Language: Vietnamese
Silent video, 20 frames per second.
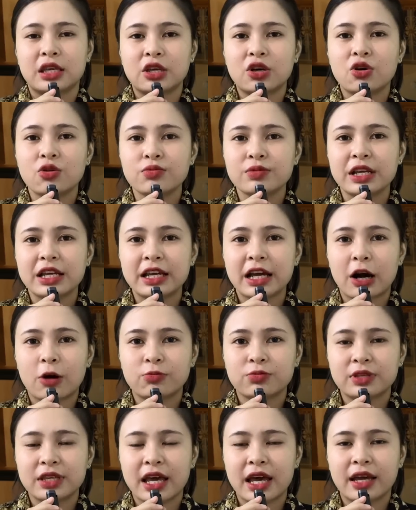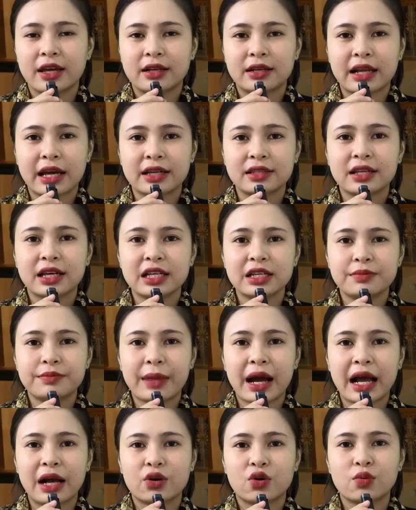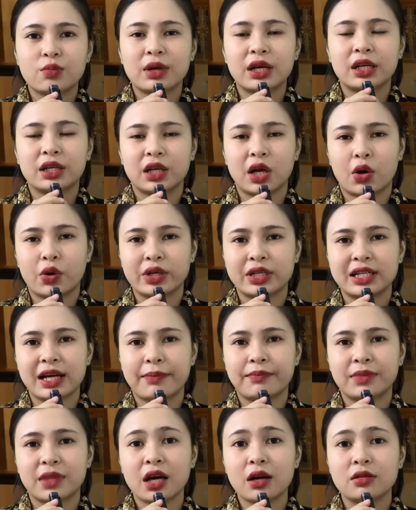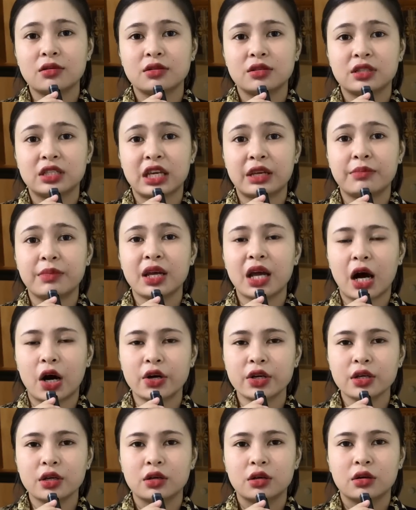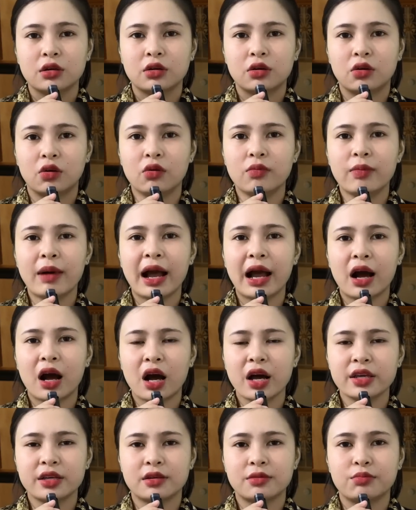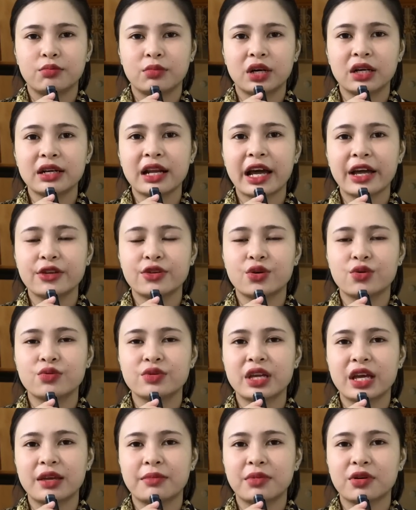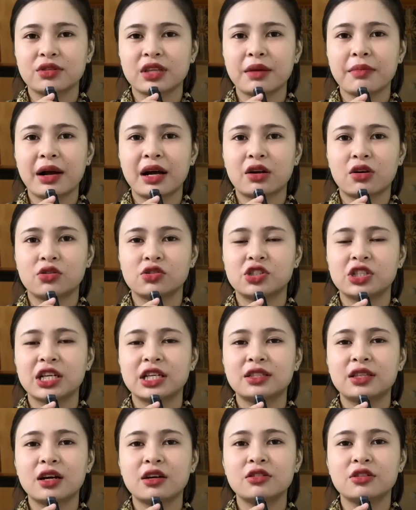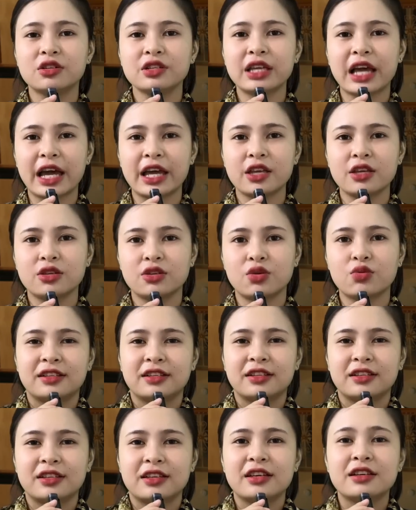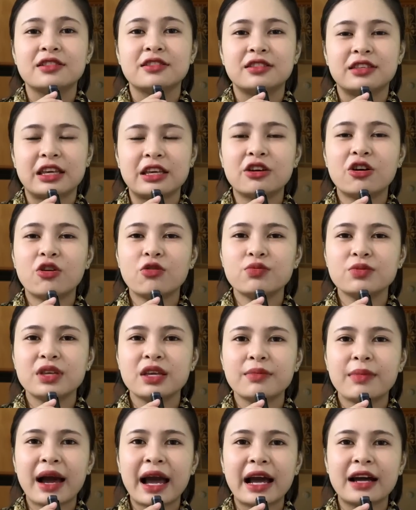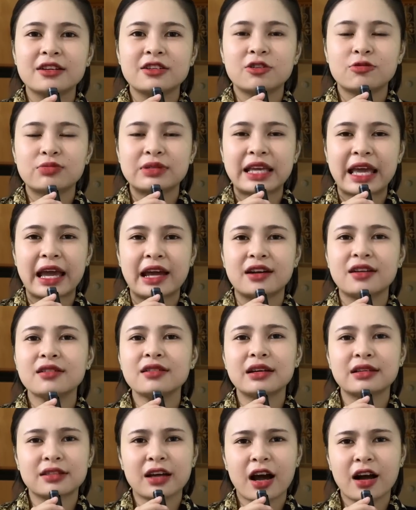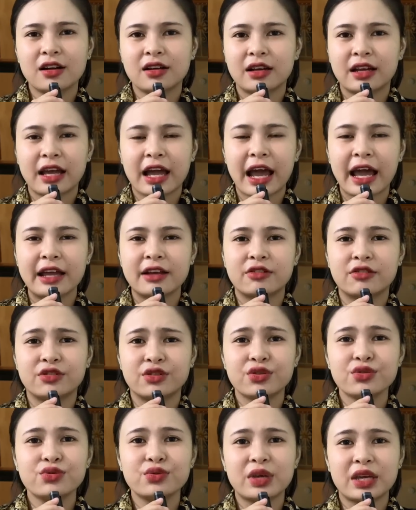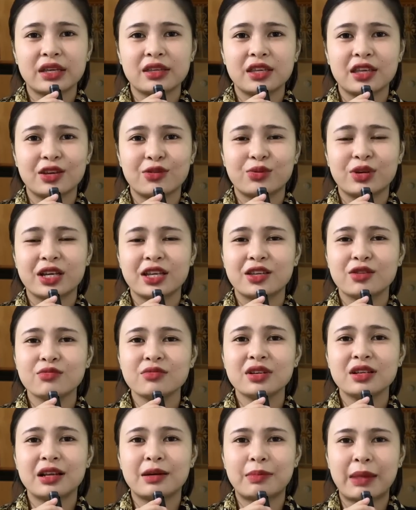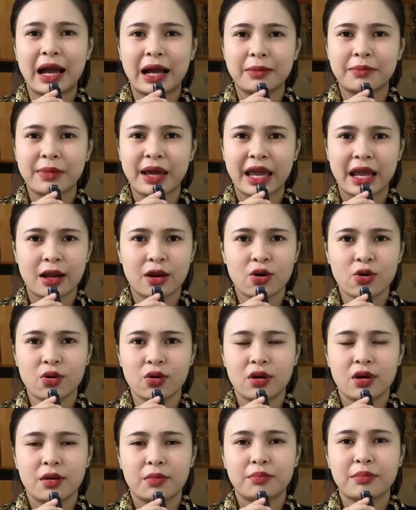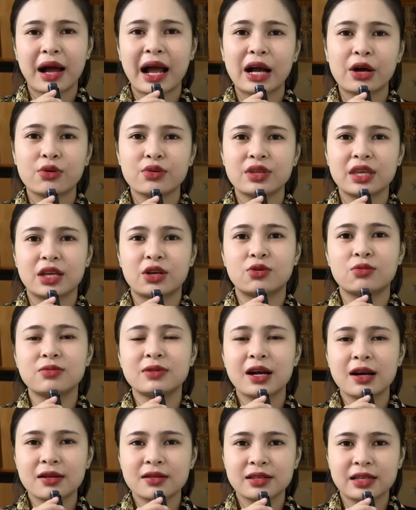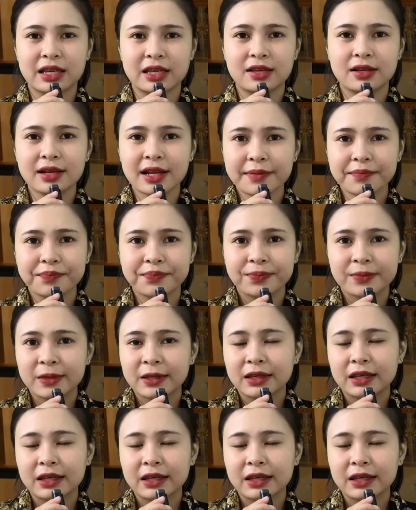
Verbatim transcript: Chị Út đi học về lại thấy ba của mình ngồi trầm tư. Chị mới hỏi, ủa ba ơi, bữa nay vụ gì mà không thấy ba ngồi suy tư nữa vậy? Chị Út với ba trong nhà rất là thân, hai người nói chuyện nhiều khi giống như là bạn bè luôn. Ba của chị cũng cưng chị dữ lắm.